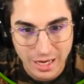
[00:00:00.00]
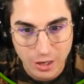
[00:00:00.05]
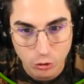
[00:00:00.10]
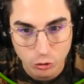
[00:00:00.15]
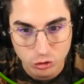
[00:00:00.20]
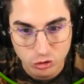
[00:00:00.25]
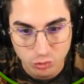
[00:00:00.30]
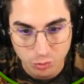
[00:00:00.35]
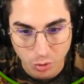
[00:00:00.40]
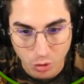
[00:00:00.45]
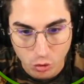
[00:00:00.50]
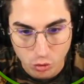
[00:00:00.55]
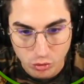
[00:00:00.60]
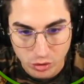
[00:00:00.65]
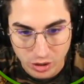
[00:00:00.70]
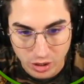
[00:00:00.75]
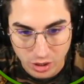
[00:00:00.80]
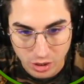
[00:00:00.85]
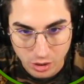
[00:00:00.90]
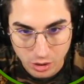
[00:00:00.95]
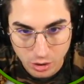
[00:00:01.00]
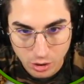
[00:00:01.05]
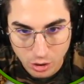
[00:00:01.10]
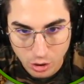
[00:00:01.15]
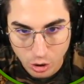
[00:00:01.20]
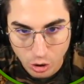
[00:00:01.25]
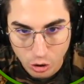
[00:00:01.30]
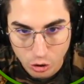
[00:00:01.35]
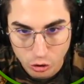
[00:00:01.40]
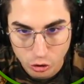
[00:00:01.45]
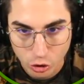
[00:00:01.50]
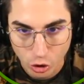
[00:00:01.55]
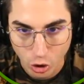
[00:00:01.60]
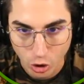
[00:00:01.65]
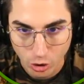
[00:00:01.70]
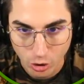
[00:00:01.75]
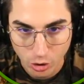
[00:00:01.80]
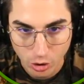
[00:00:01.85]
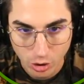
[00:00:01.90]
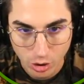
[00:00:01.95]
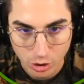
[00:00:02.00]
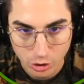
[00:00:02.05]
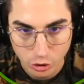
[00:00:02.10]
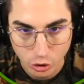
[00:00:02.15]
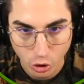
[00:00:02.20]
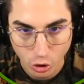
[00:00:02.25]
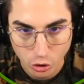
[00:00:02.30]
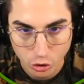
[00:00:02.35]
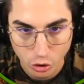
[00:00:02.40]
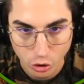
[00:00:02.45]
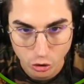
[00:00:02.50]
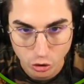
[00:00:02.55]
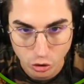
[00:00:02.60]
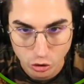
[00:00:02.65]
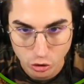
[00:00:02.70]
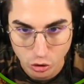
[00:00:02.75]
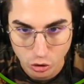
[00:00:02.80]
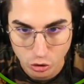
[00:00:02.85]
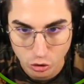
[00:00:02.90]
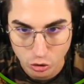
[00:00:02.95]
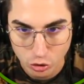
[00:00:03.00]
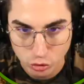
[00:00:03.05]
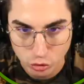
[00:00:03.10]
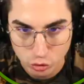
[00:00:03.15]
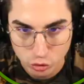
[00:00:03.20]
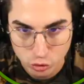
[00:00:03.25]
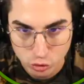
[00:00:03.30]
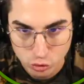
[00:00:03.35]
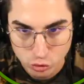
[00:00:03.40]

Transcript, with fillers: è allo spawn. No, no, no, no, no, no.